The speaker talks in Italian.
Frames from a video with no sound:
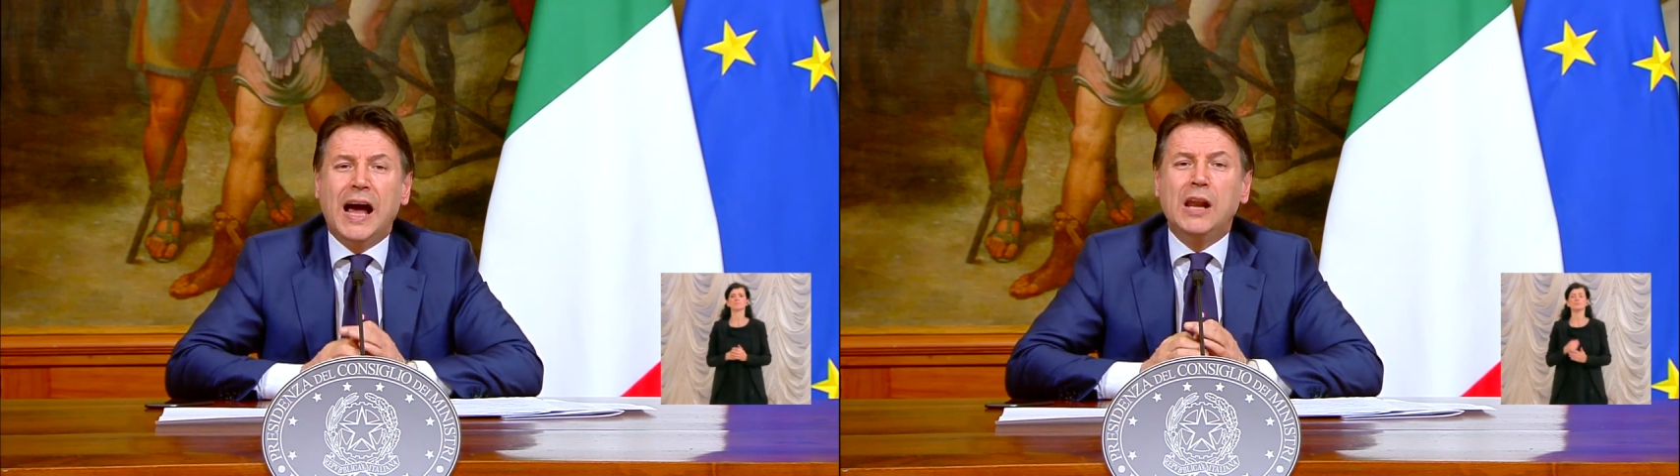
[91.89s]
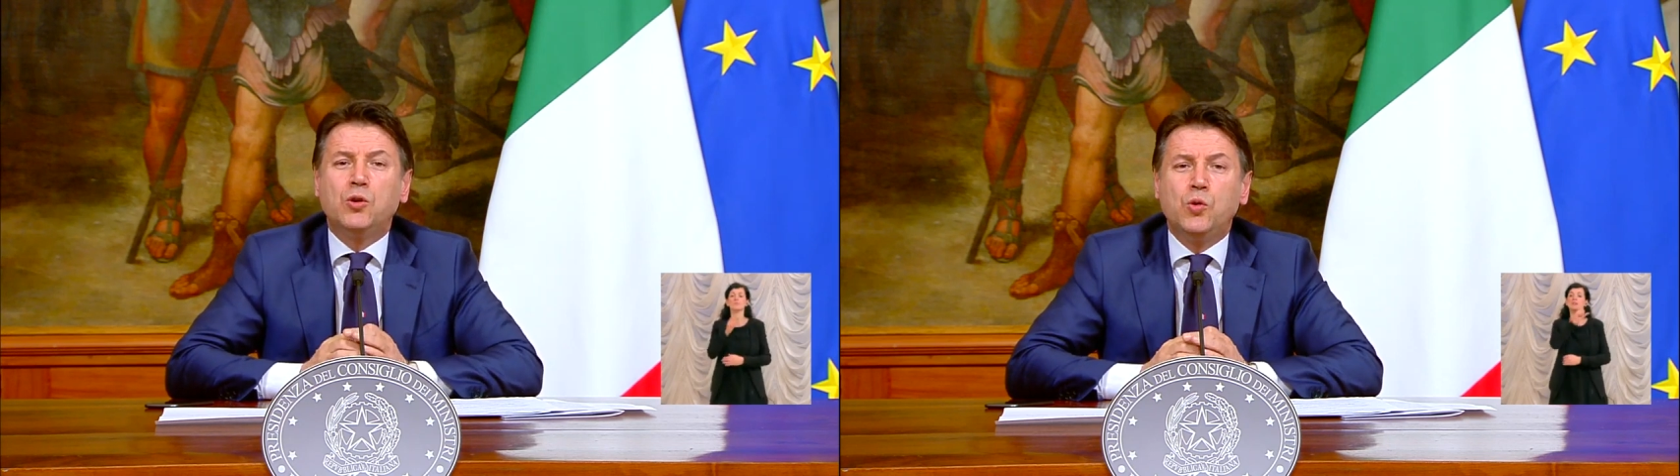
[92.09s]

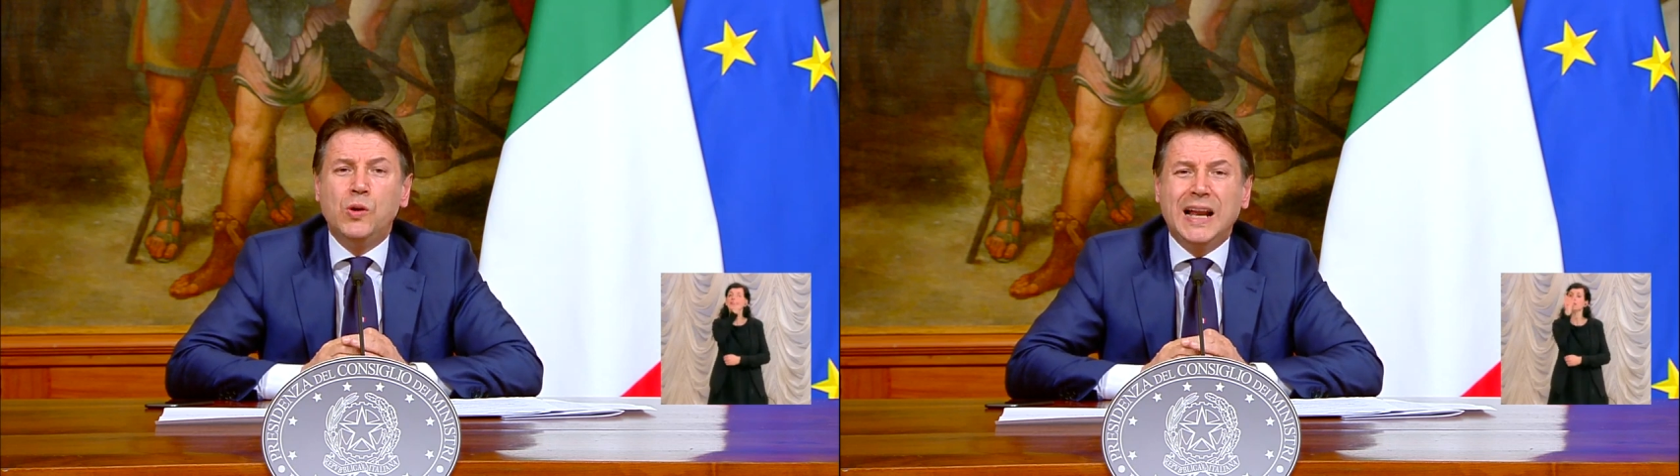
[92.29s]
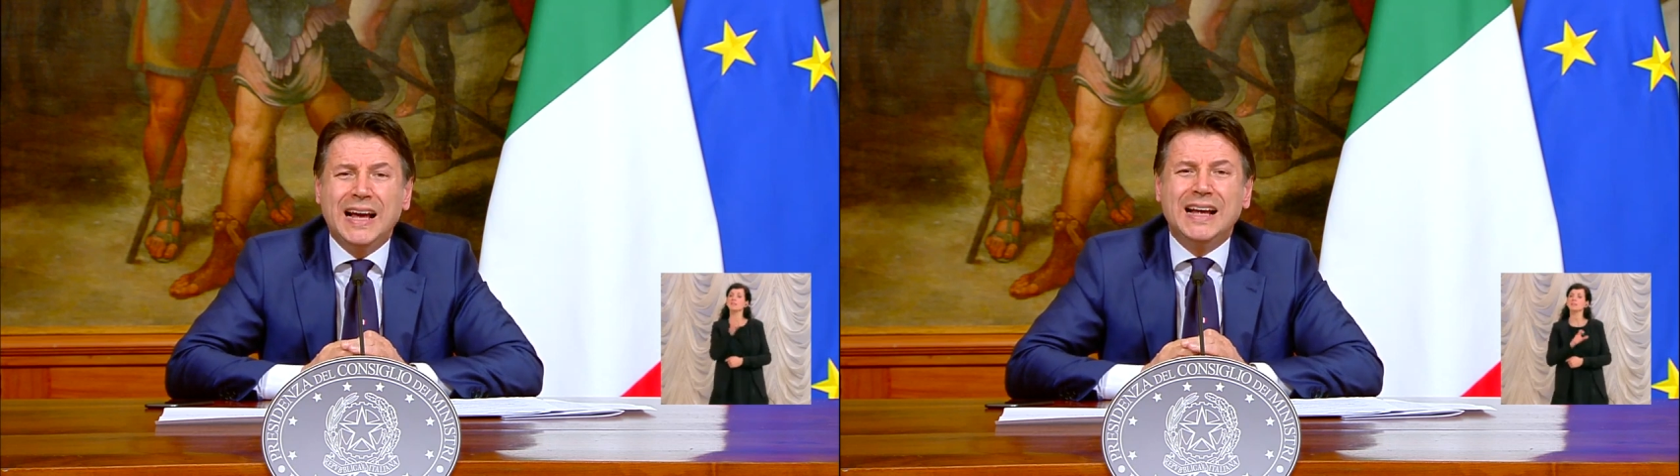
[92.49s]

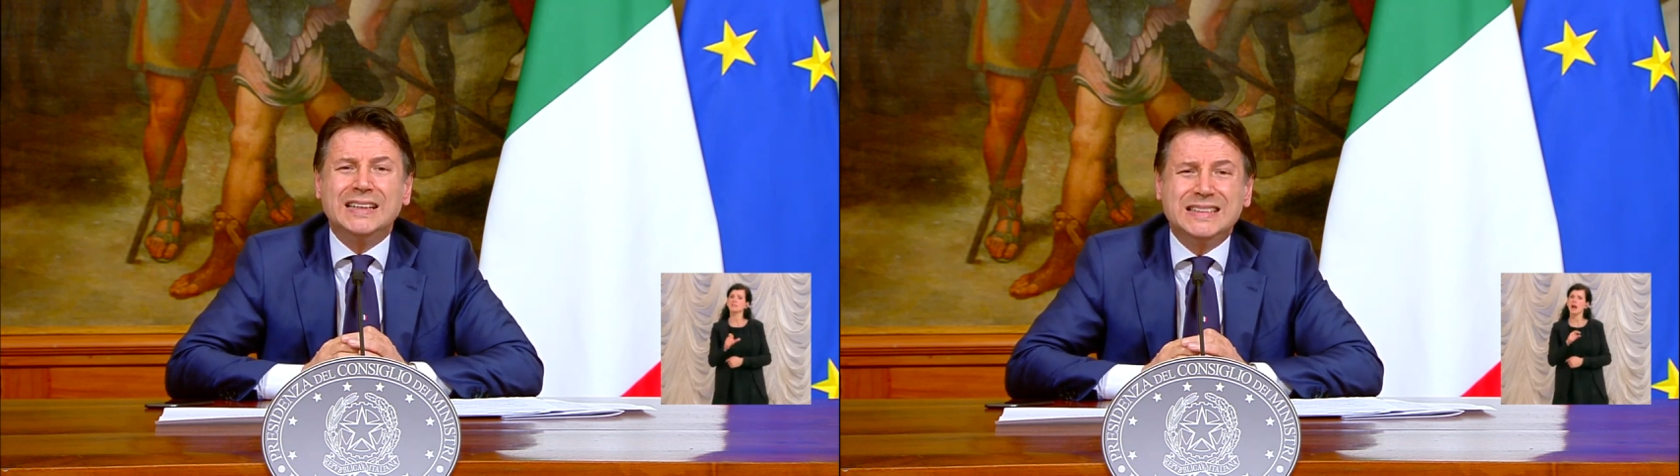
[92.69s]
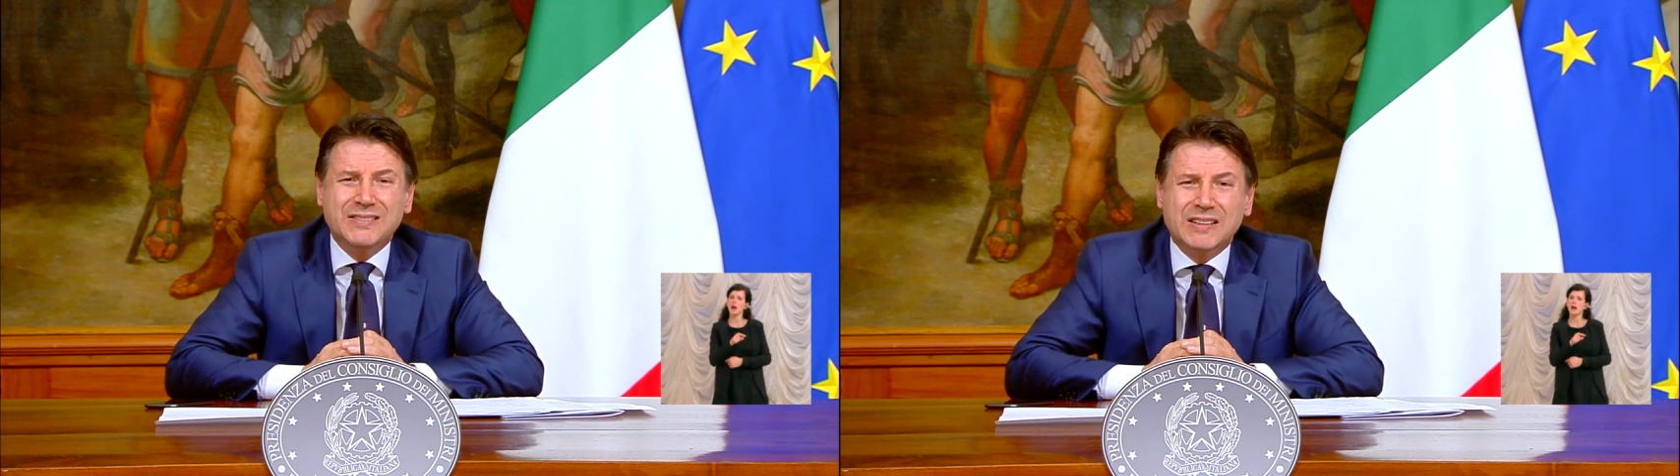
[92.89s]
alcuna
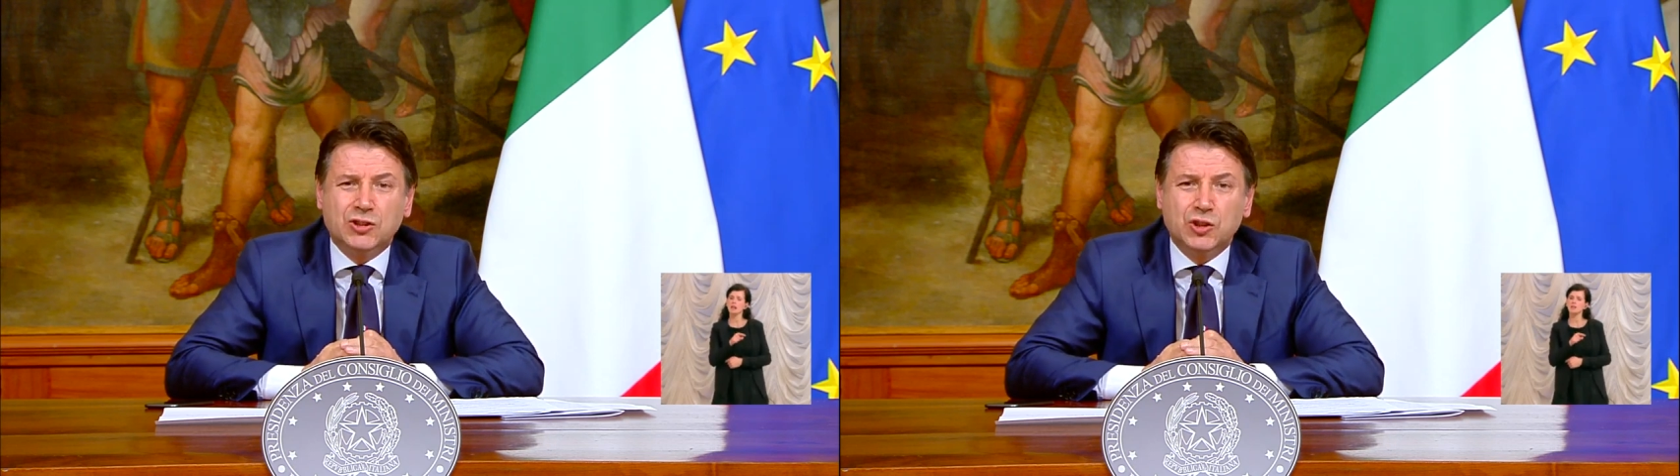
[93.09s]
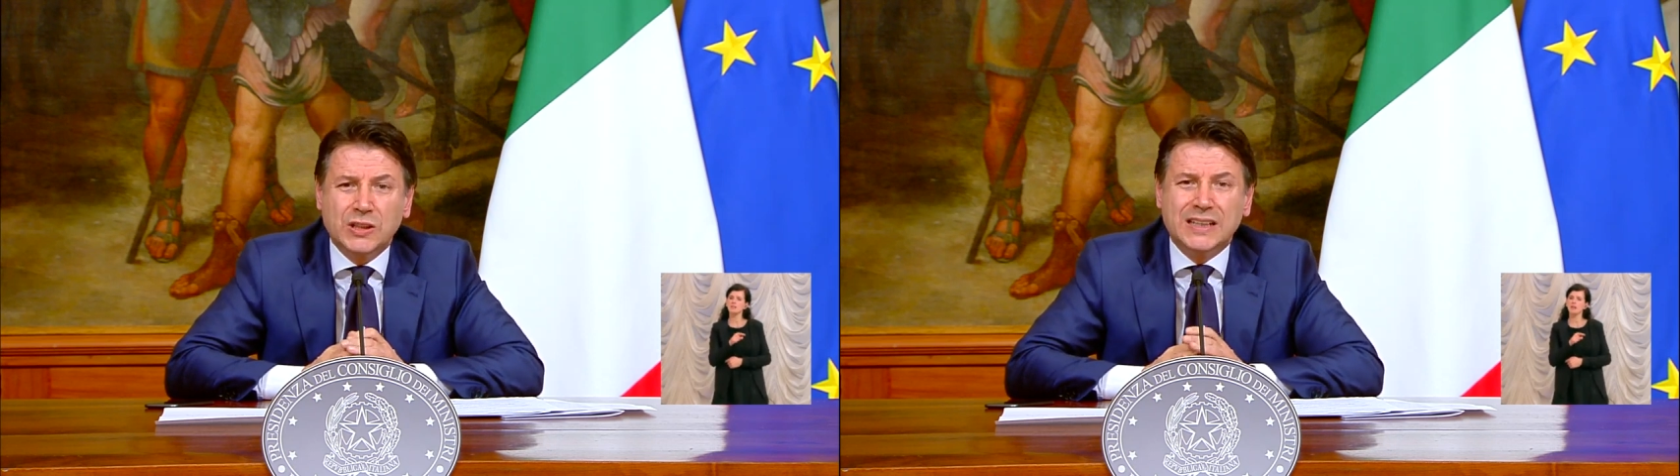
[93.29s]

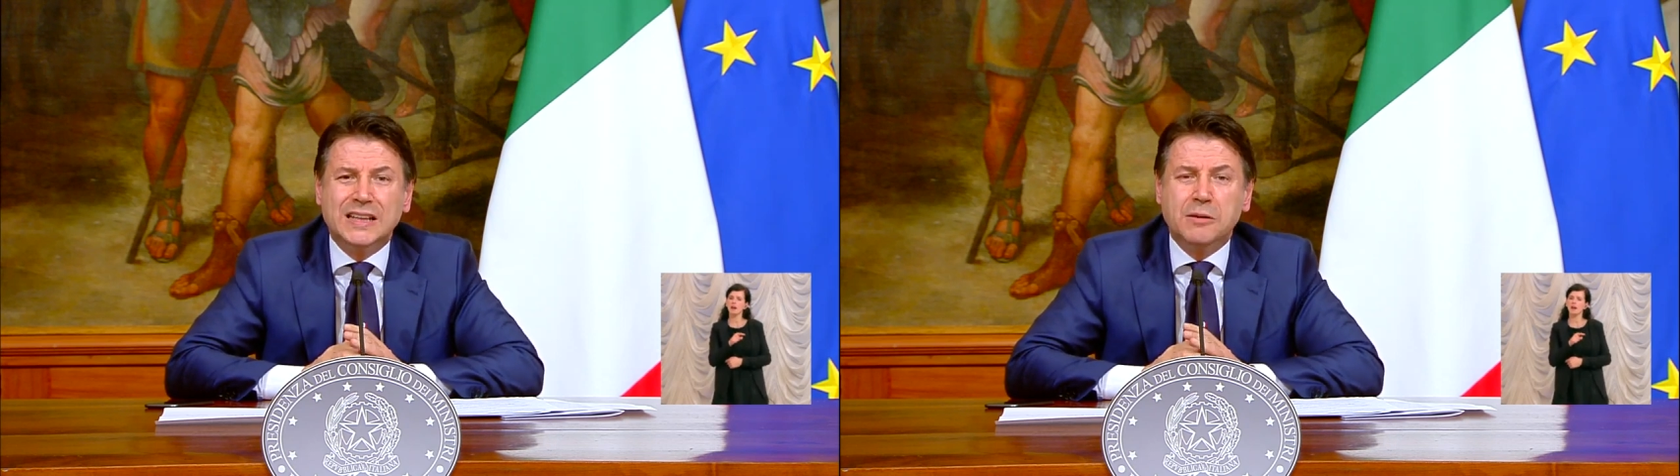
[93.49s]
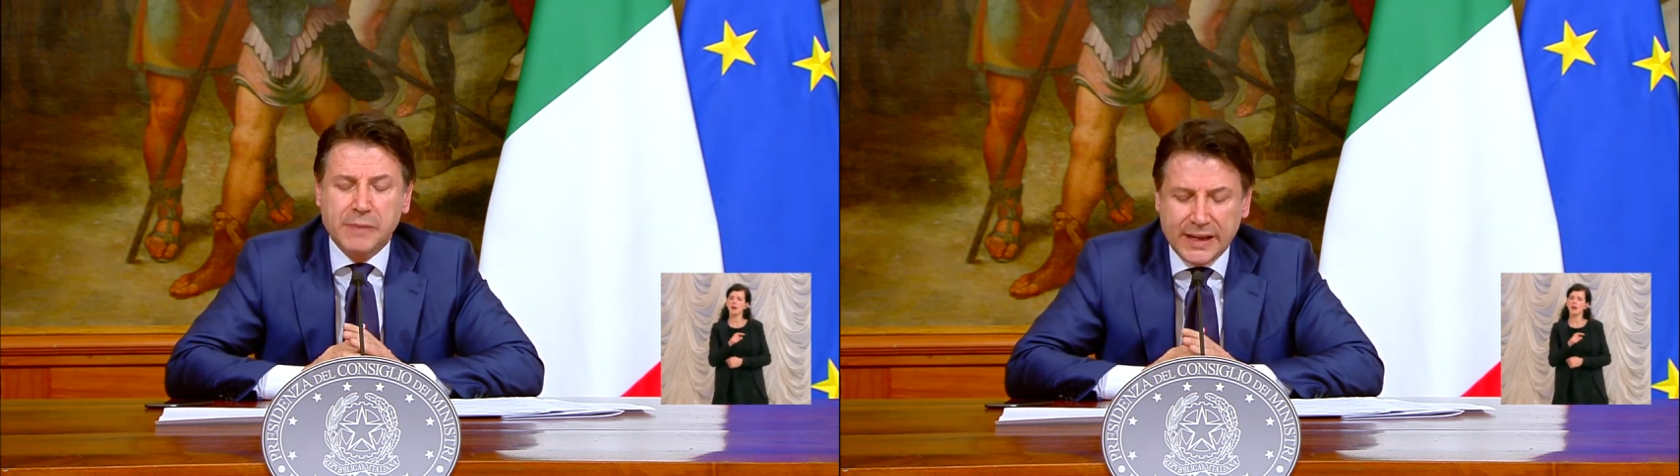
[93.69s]
attivazione
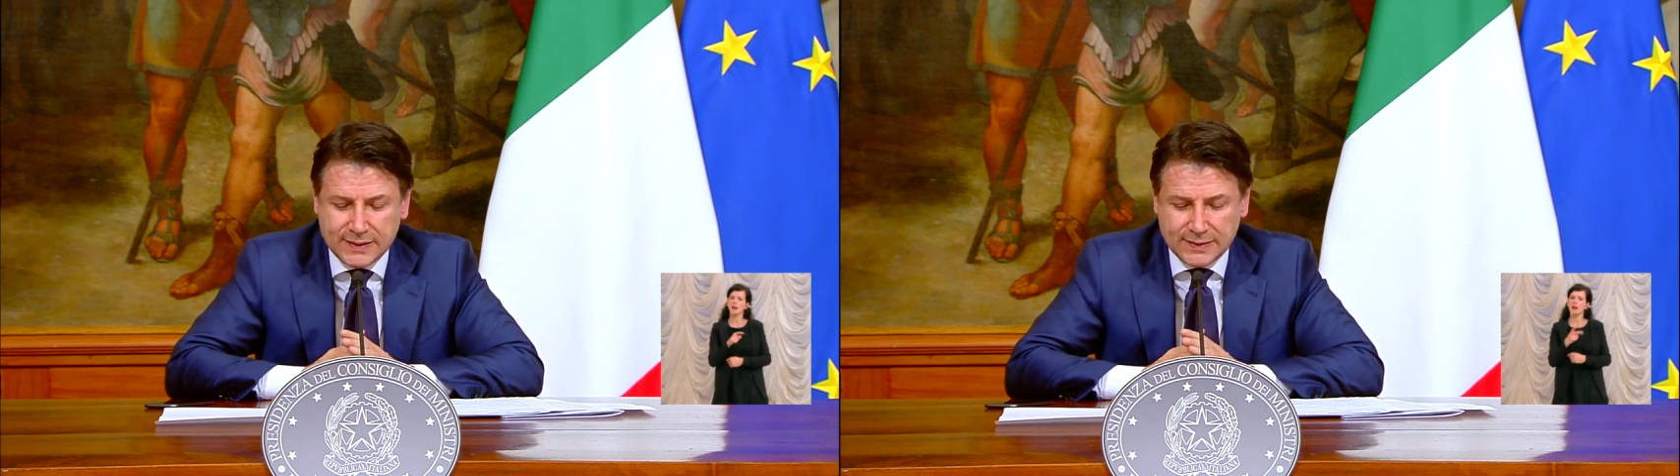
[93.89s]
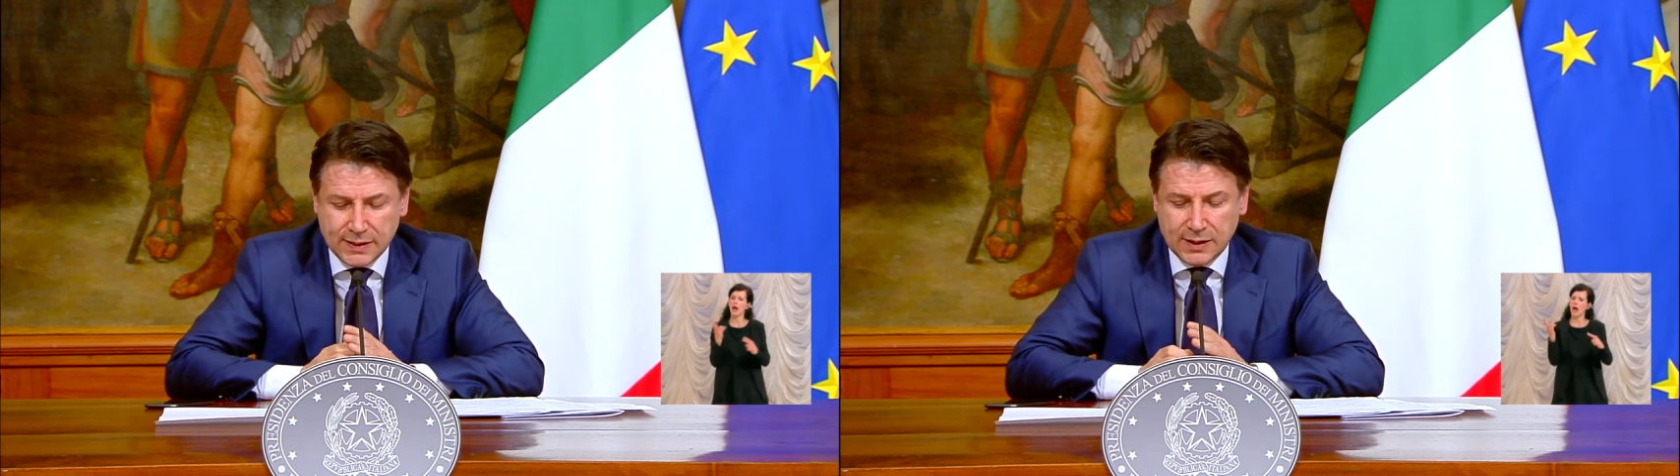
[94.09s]
del
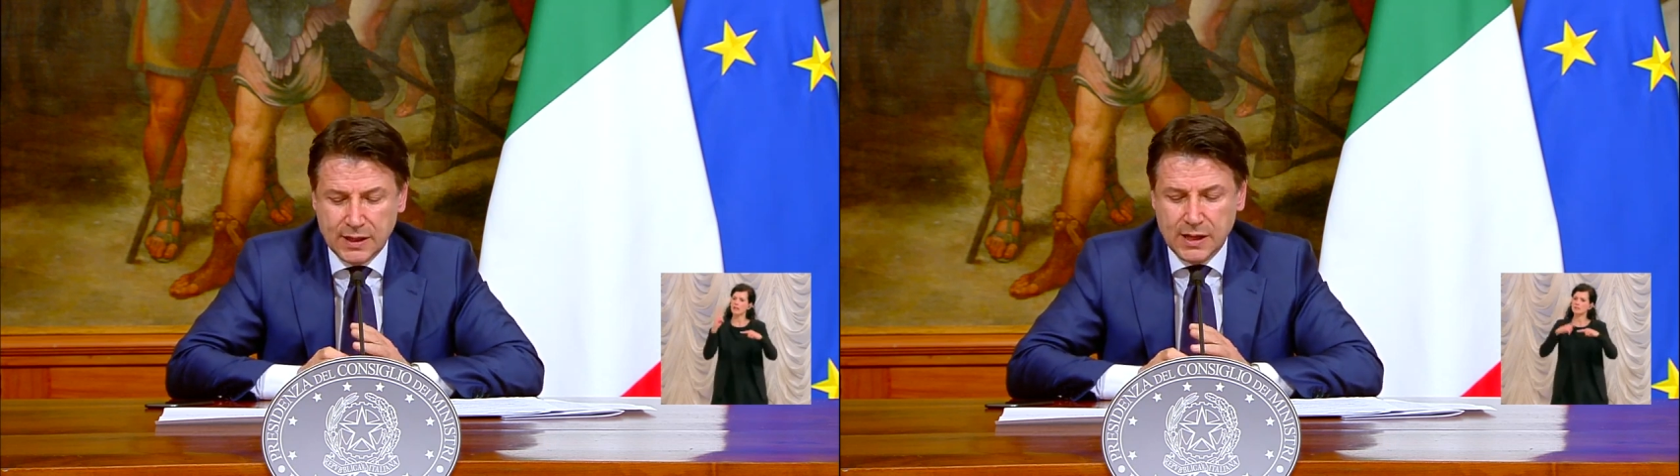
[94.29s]
MES,